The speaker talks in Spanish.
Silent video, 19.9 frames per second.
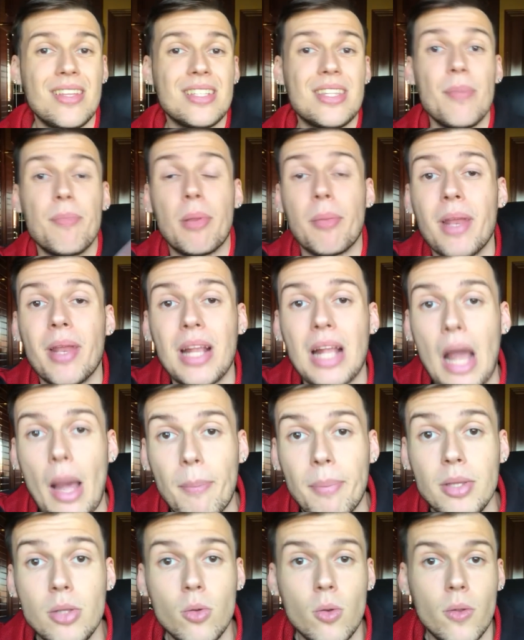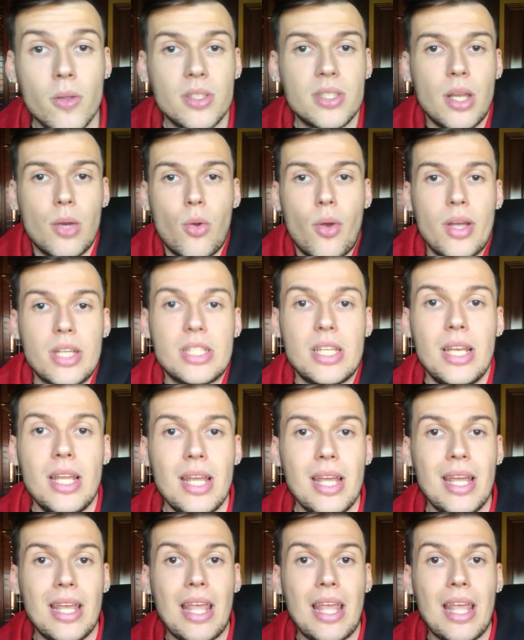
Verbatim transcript: de este primer capítulo de esta nueva serie,